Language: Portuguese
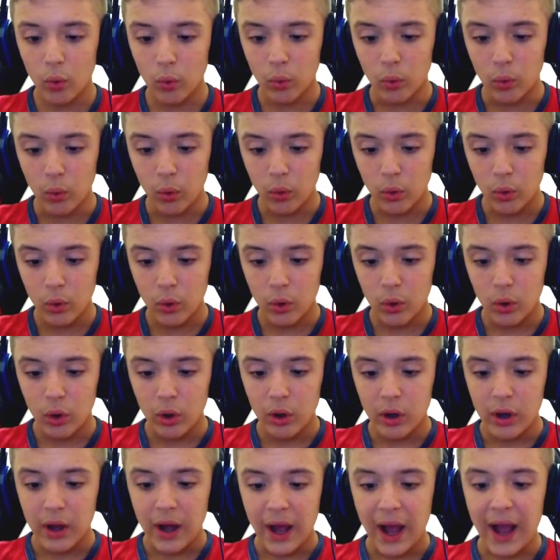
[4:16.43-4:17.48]
Ou oh,
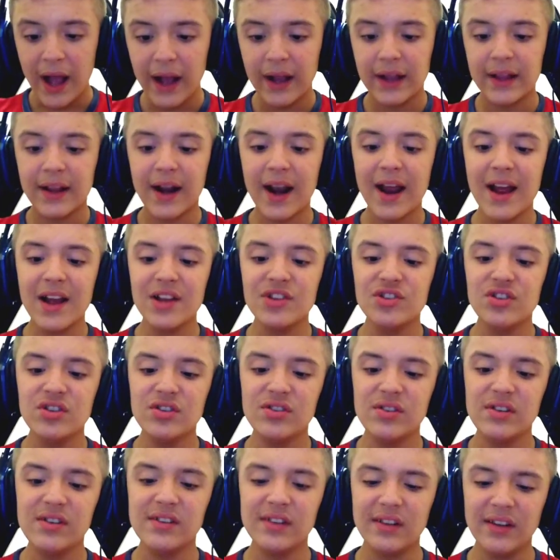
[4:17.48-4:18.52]
a
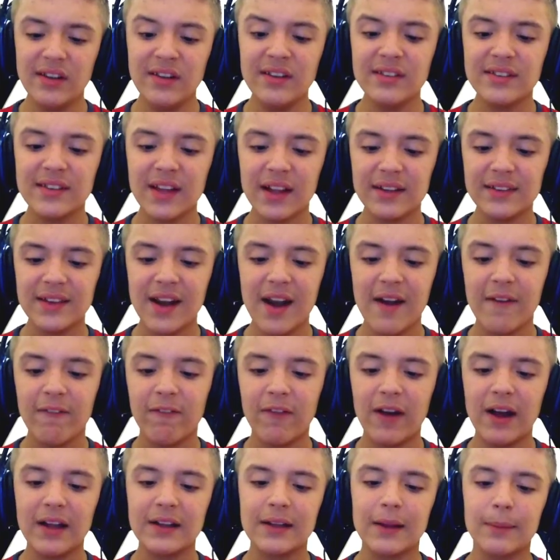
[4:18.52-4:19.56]
grade está
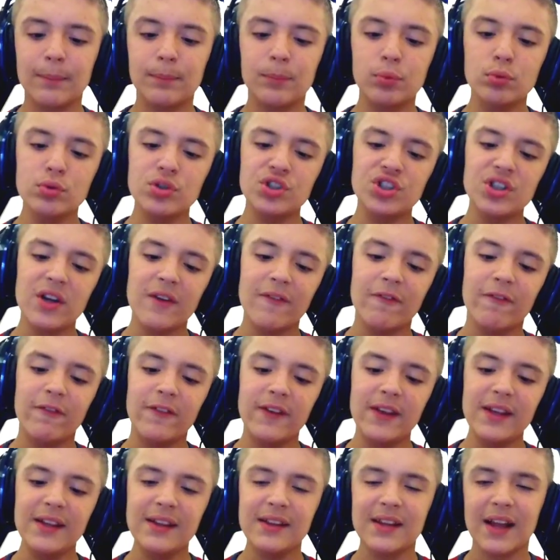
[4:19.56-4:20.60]
travada. Puxa
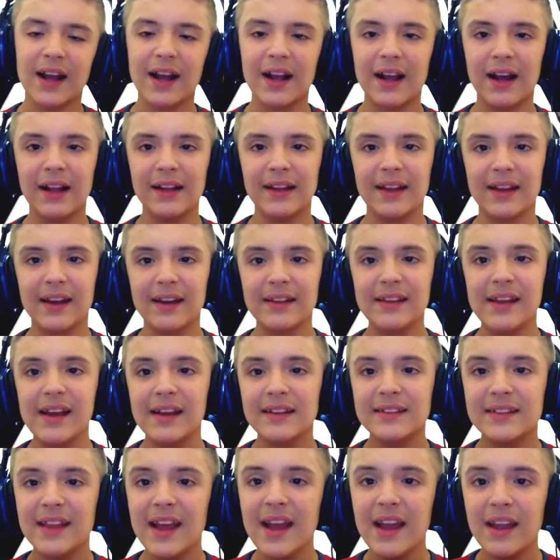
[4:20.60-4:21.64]
vida, galera,
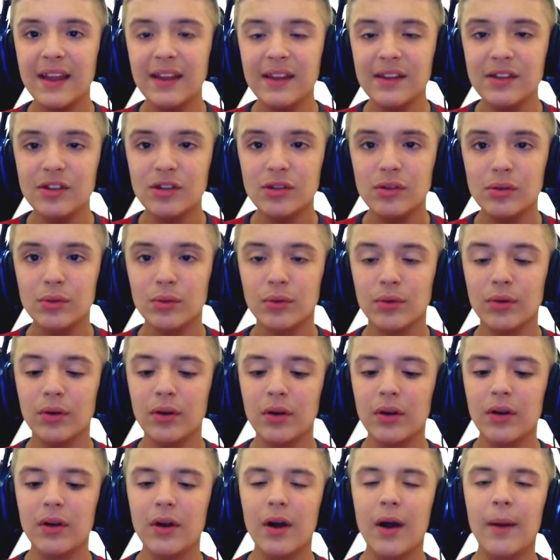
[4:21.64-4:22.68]
tem até isso.
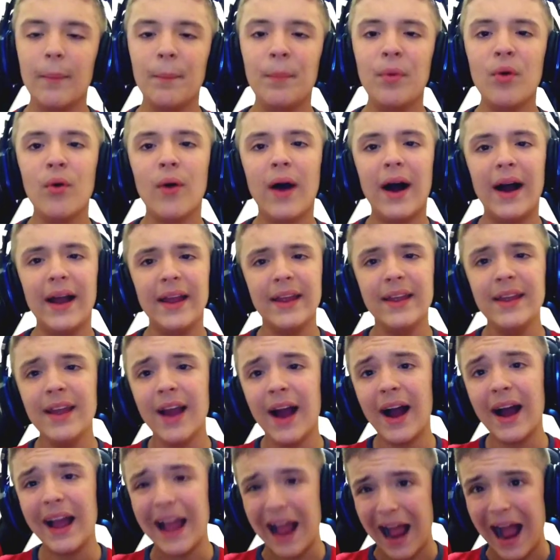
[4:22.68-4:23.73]
Pô,
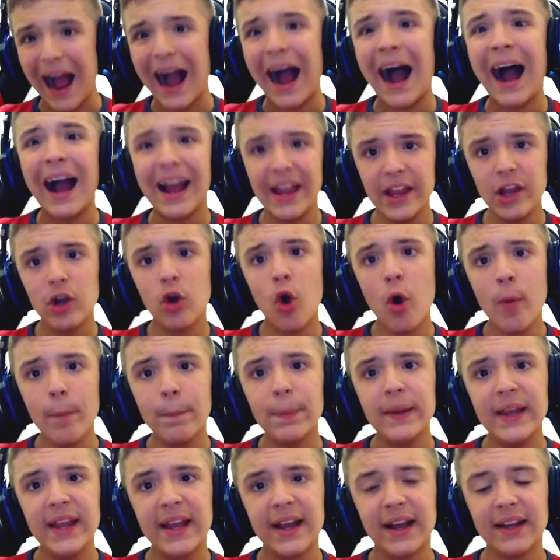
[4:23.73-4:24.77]
aí, aí, aí
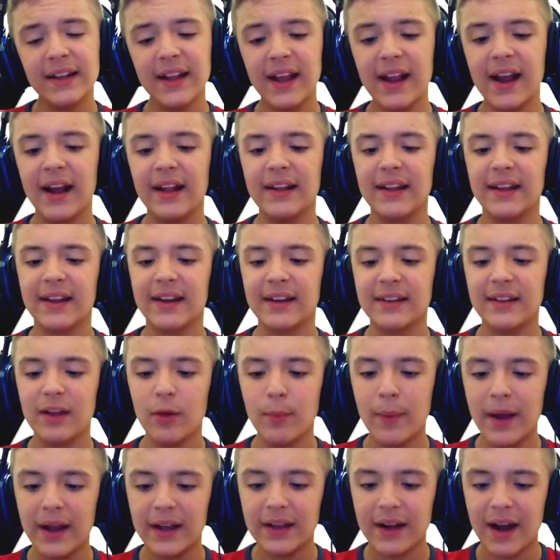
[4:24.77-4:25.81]
complica, né, galera?
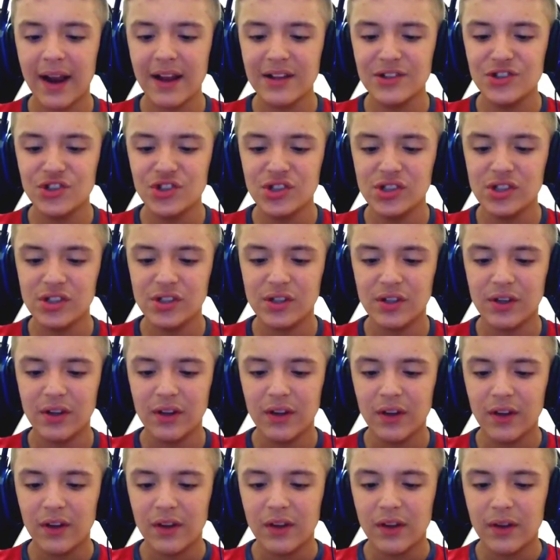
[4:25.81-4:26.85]
Tem uma
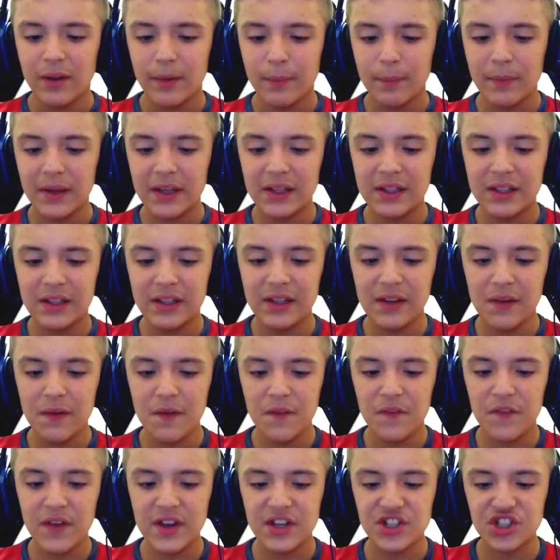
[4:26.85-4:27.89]
grade meio
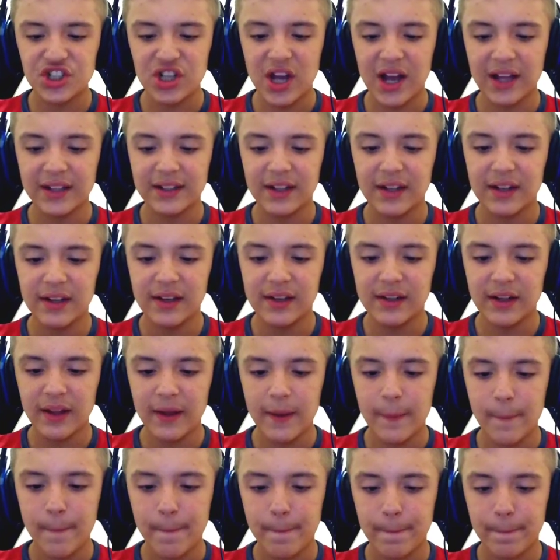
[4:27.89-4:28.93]
que fechada ali,
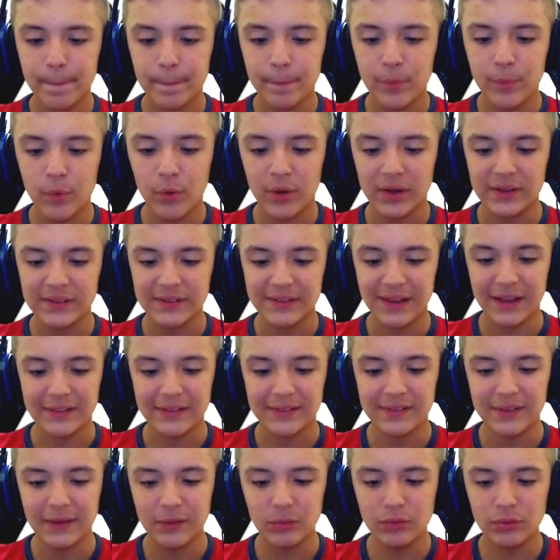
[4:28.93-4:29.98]
né? Pô,
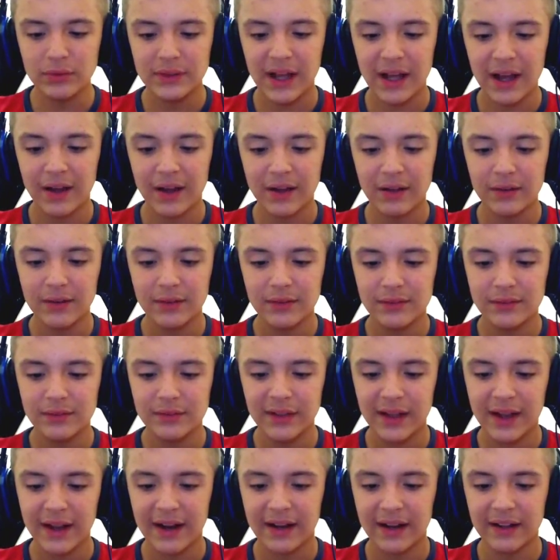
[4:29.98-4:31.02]
assim não dá,
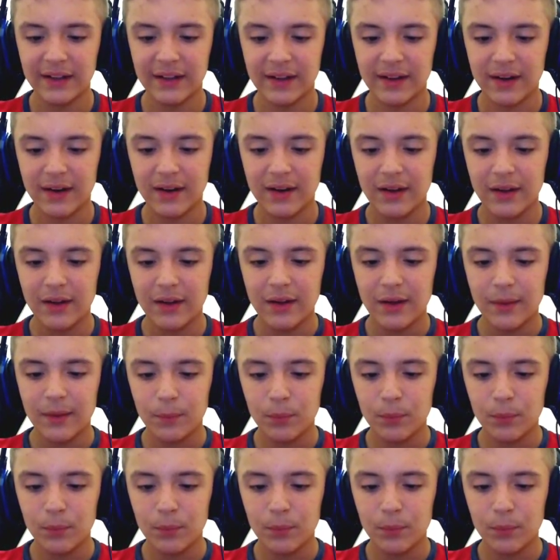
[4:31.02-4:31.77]
né, galera?